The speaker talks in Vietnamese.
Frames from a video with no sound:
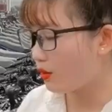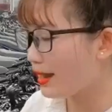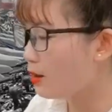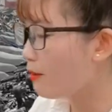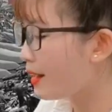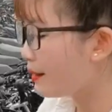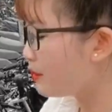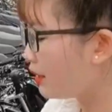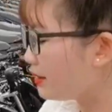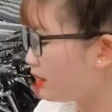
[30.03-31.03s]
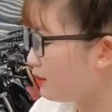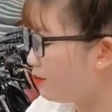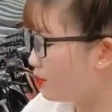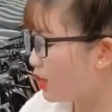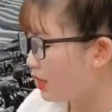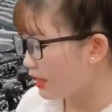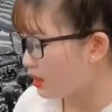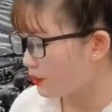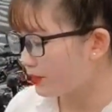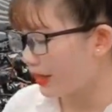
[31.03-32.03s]
của 2020 nha Kết
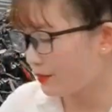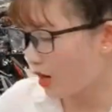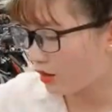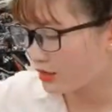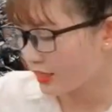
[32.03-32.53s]
hợp tem đỏ